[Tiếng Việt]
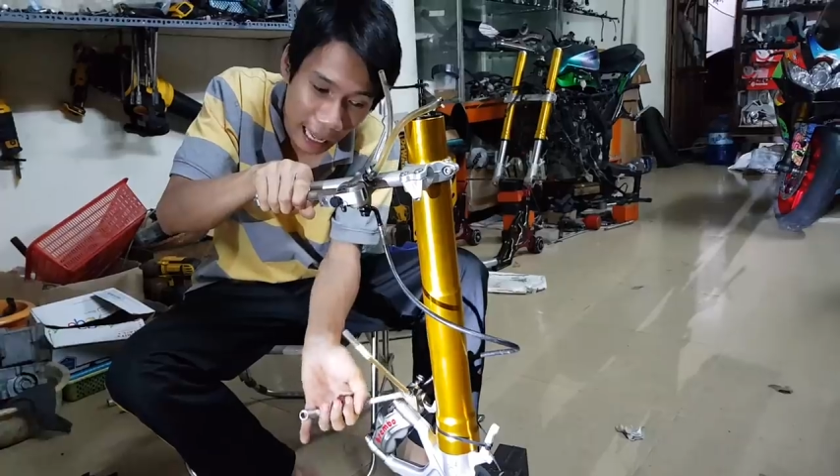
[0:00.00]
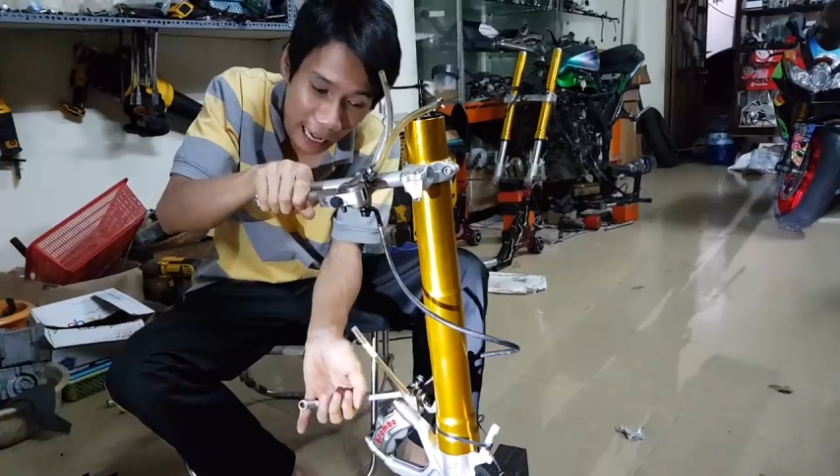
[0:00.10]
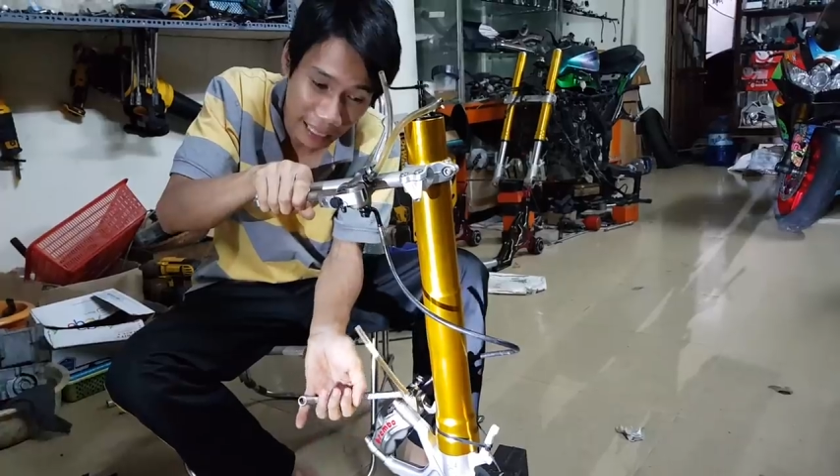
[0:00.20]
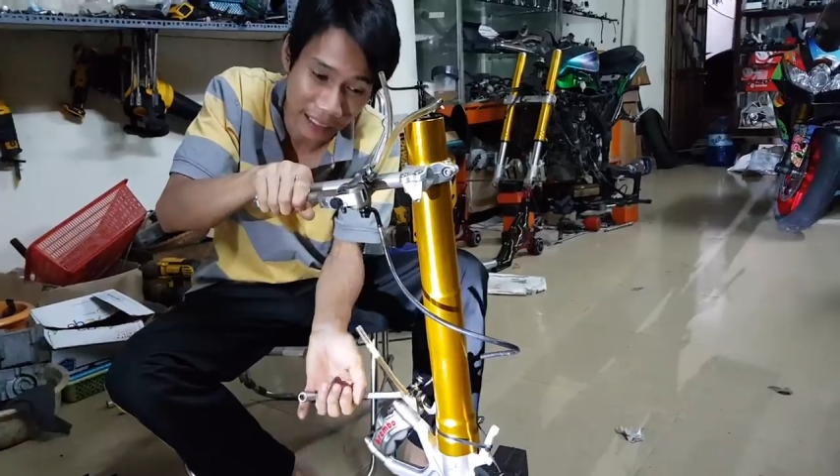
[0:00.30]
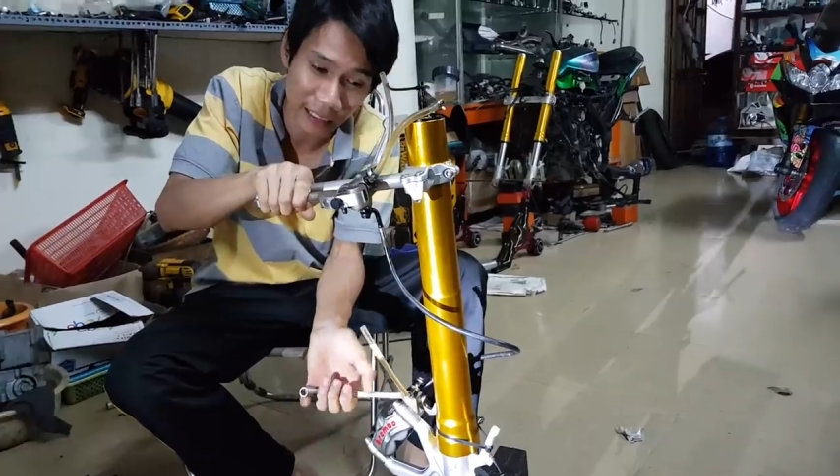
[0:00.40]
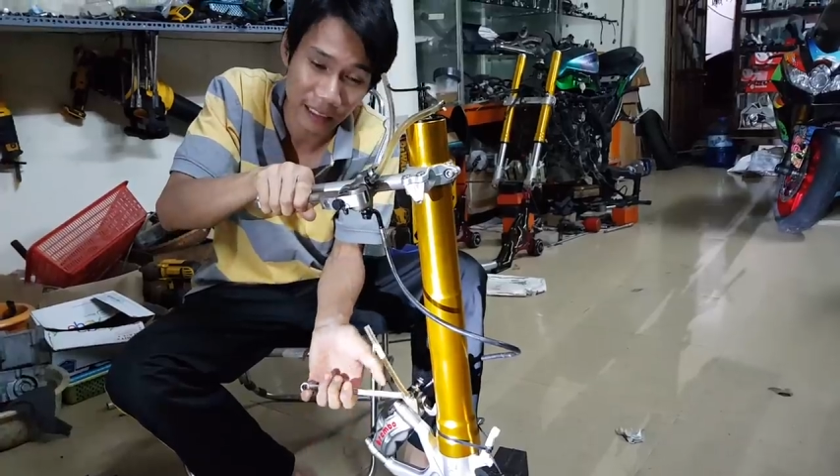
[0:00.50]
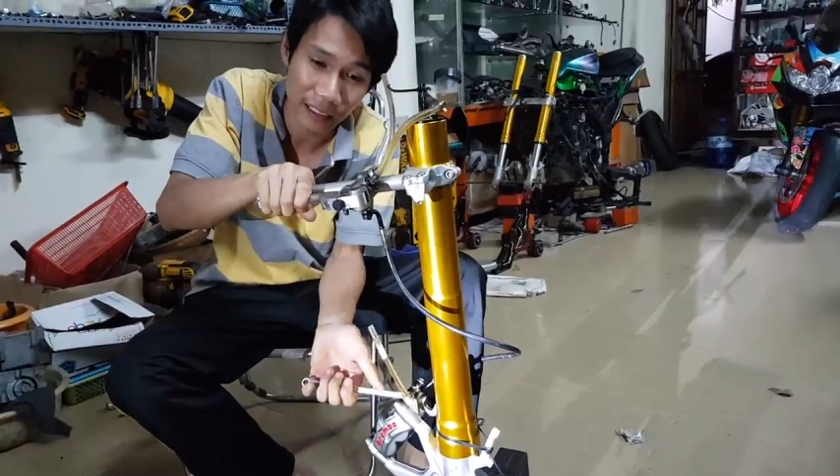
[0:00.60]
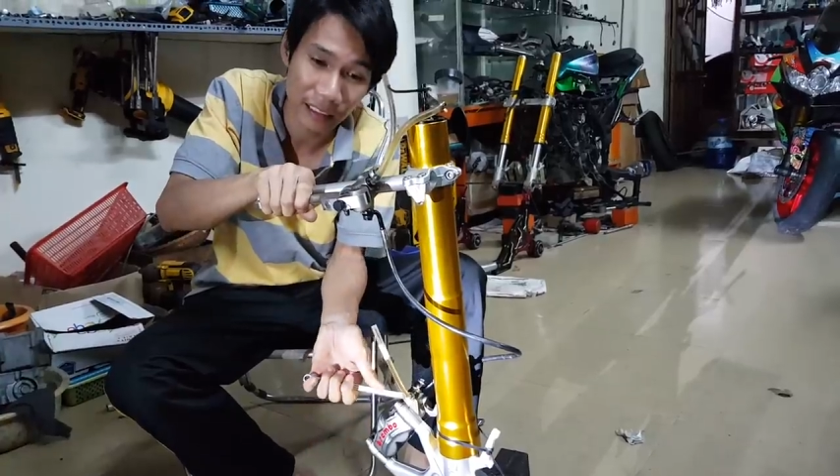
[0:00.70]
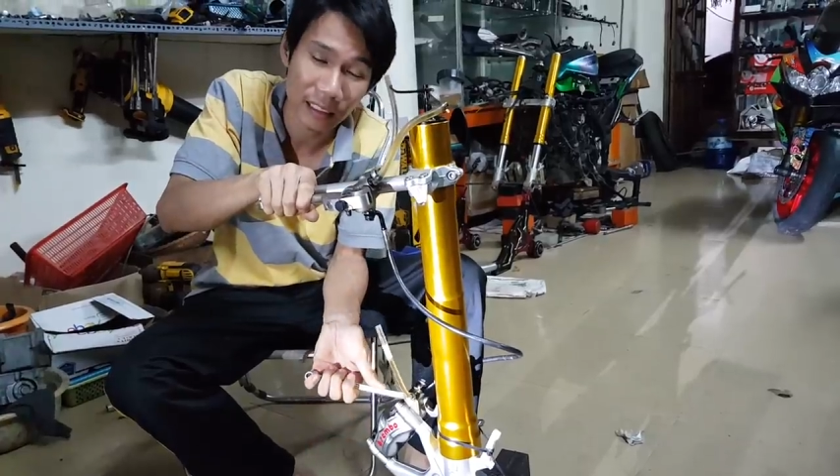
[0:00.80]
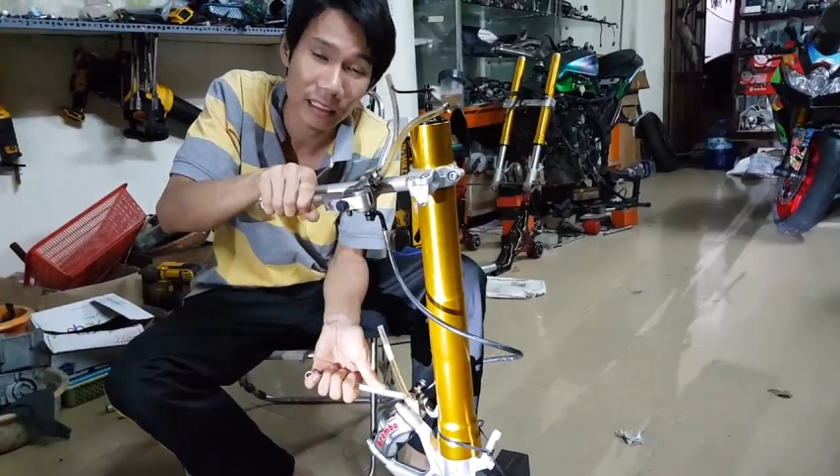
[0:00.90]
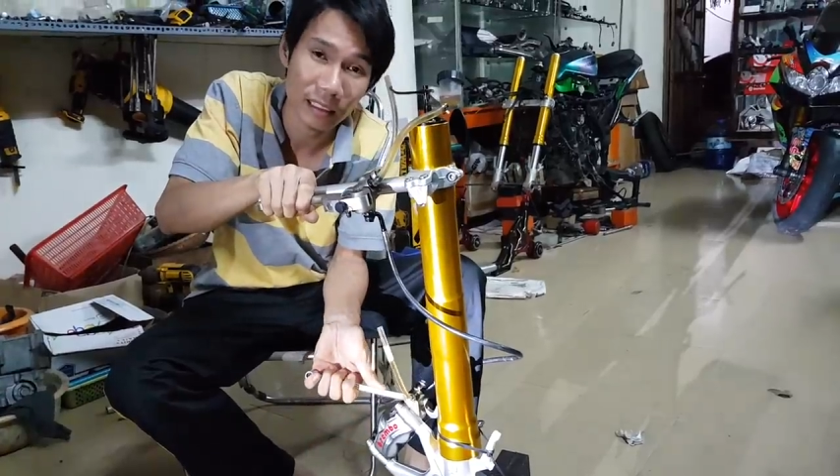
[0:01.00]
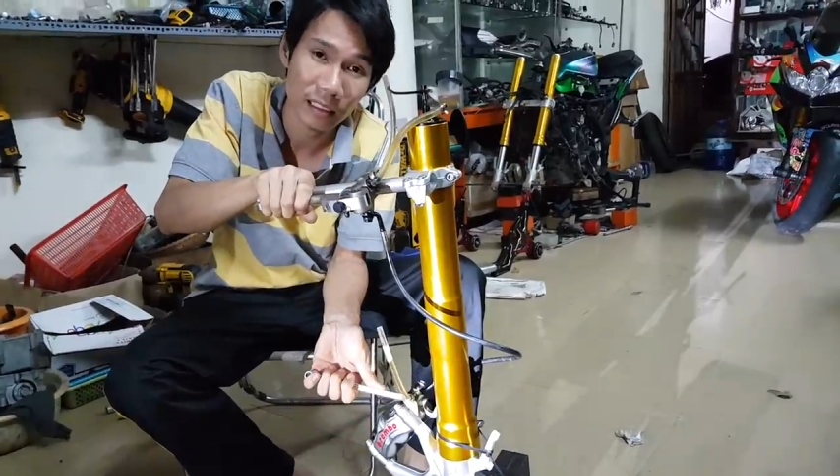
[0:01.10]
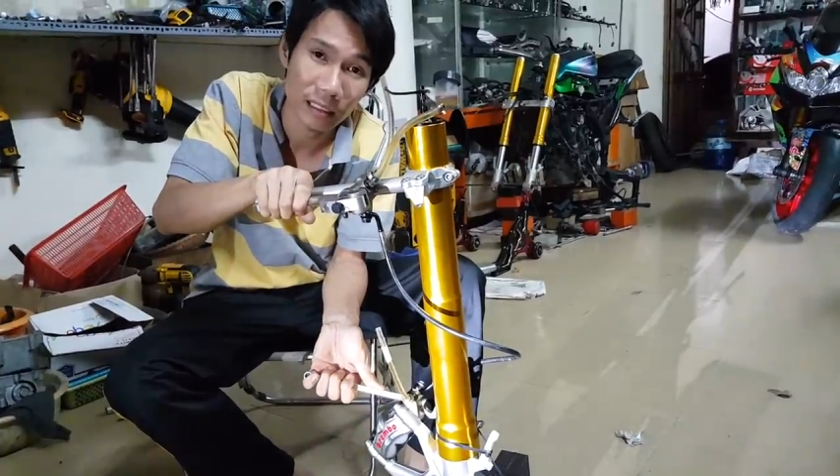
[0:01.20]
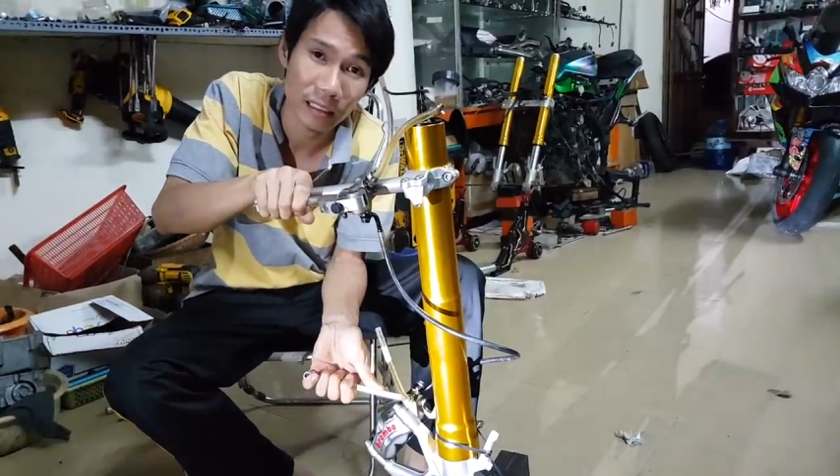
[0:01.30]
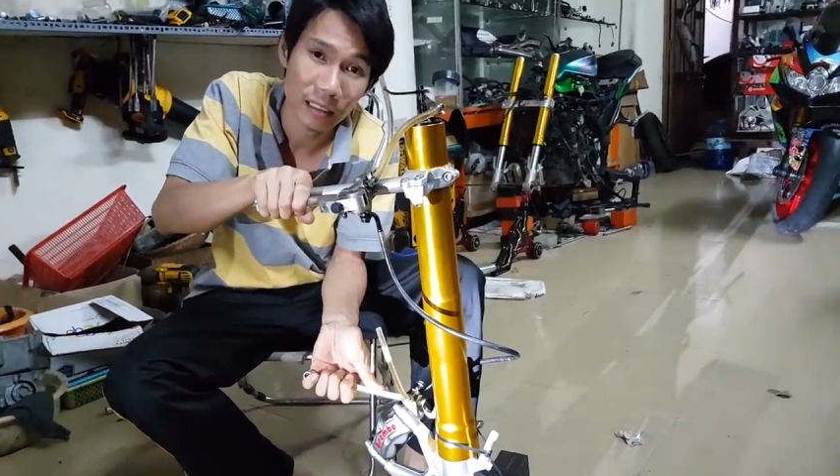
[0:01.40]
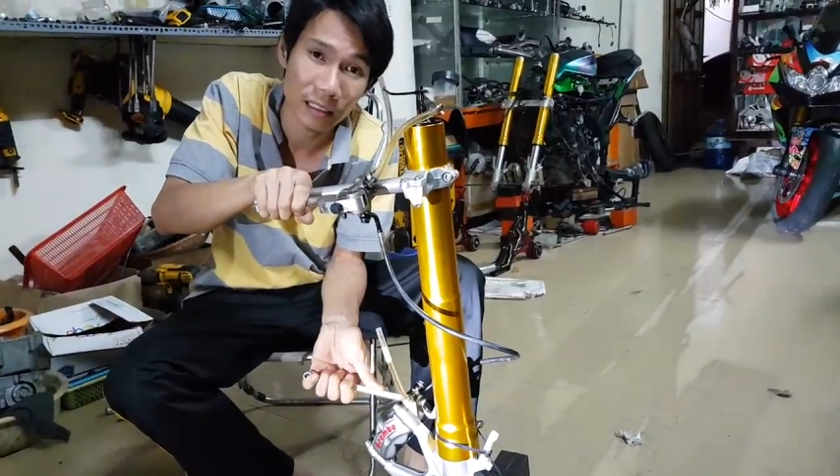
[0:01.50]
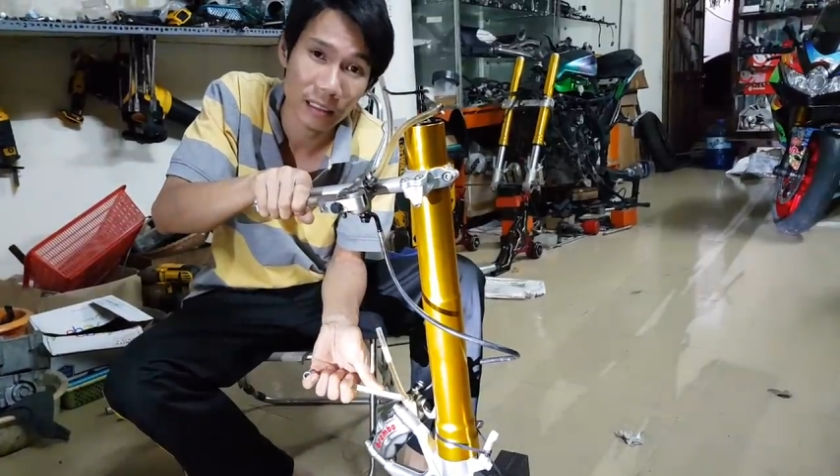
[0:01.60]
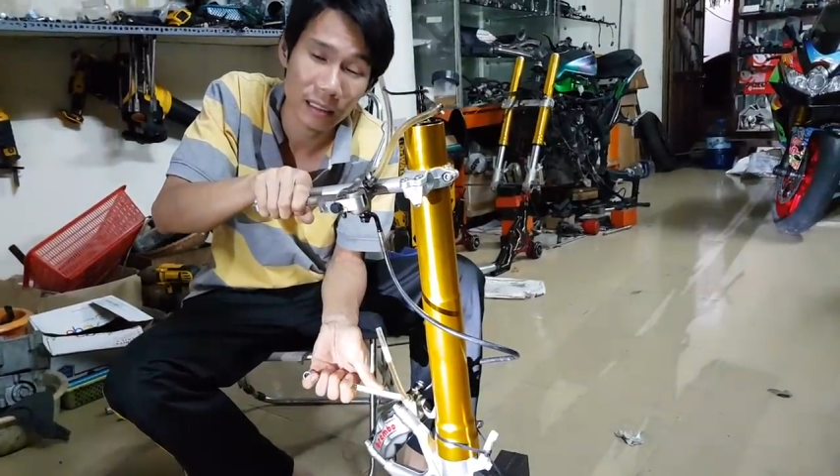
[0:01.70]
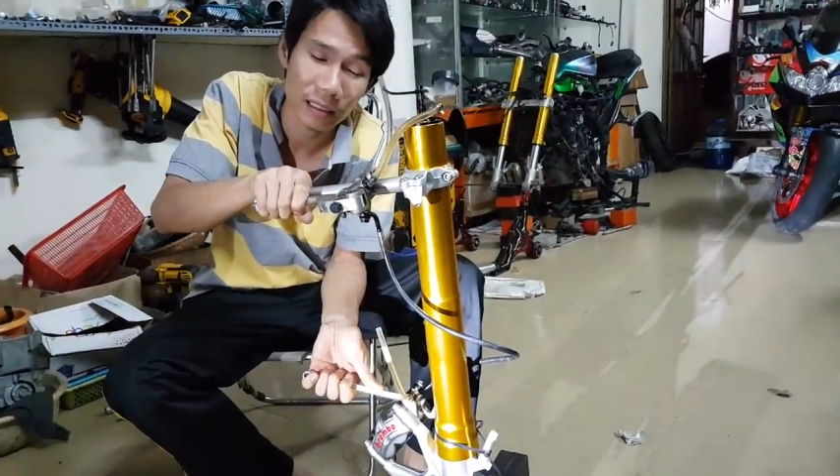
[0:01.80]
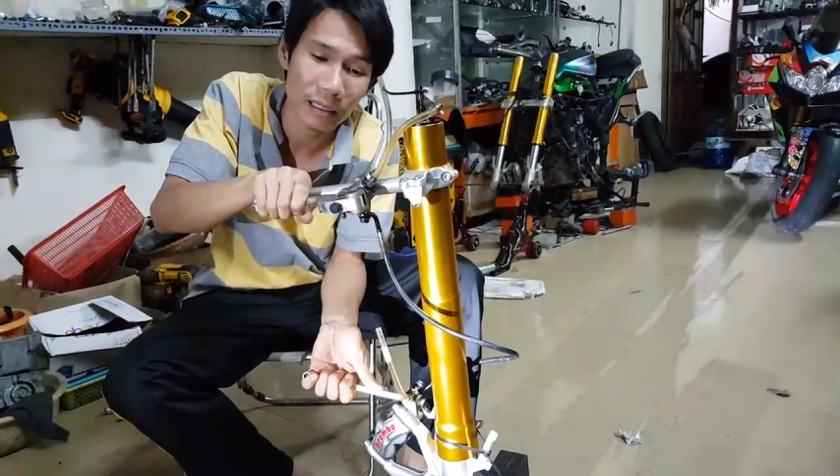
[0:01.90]
lại
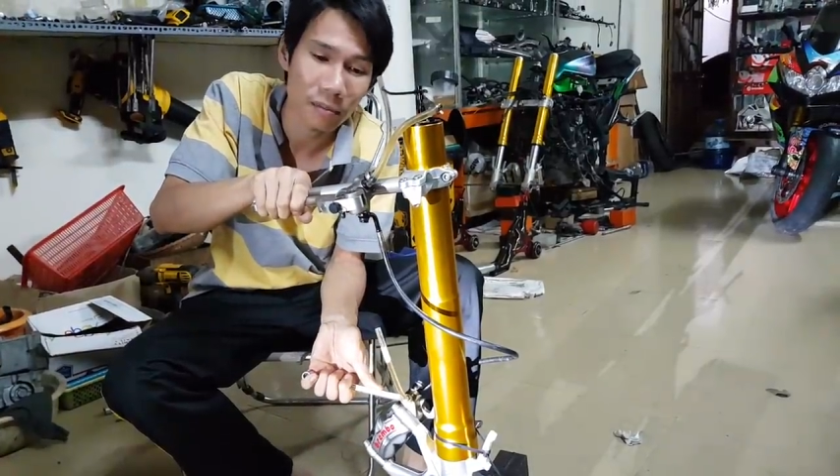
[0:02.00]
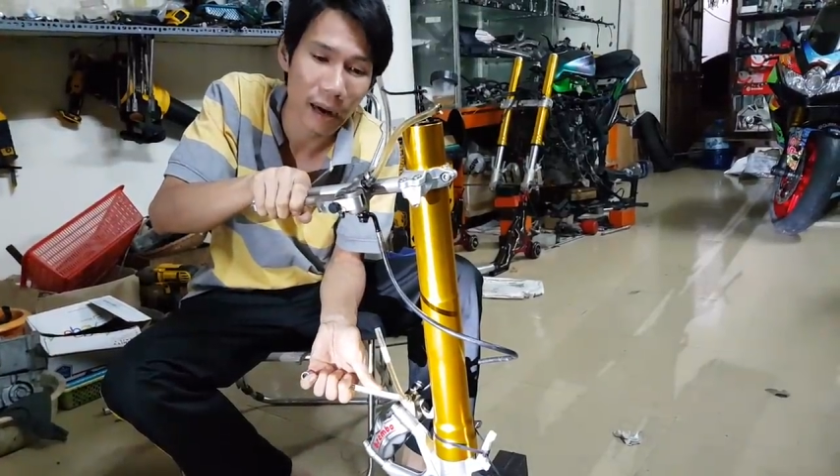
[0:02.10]
thì